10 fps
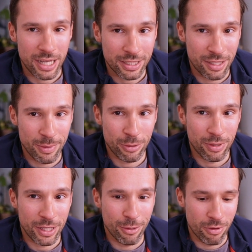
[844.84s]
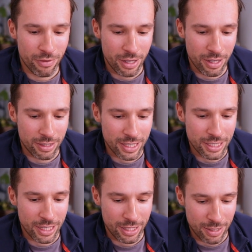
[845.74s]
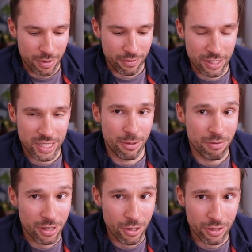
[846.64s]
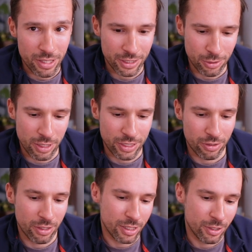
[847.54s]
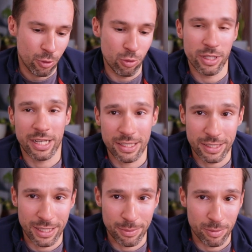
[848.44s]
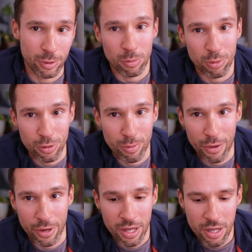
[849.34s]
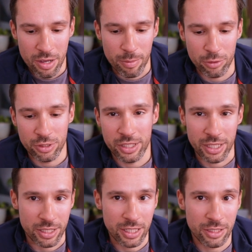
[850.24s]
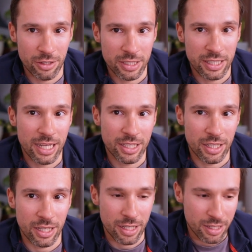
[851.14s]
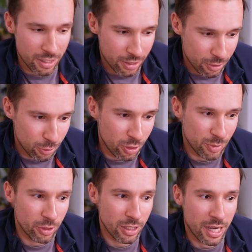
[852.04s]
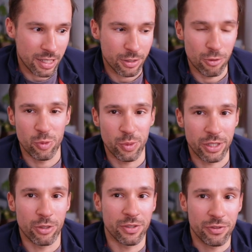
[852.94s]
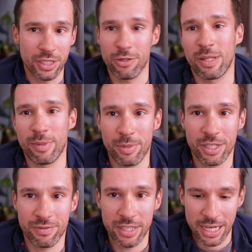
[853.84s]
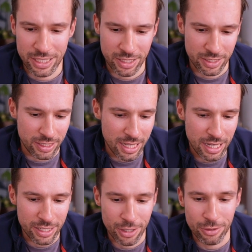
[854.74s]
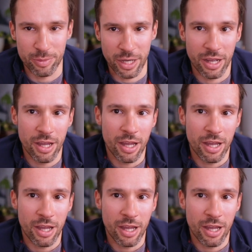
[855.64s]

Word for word: kaski będą na tej głowie naszej naprawdę leżały wygodnie, a z drugiej strony też różne kaski nam się będą podobały bądź nie. Często jest tak, że któryś model kasku, mimo tego, że wszystko na papierze wydaje się, że jest idealnie, rozmiar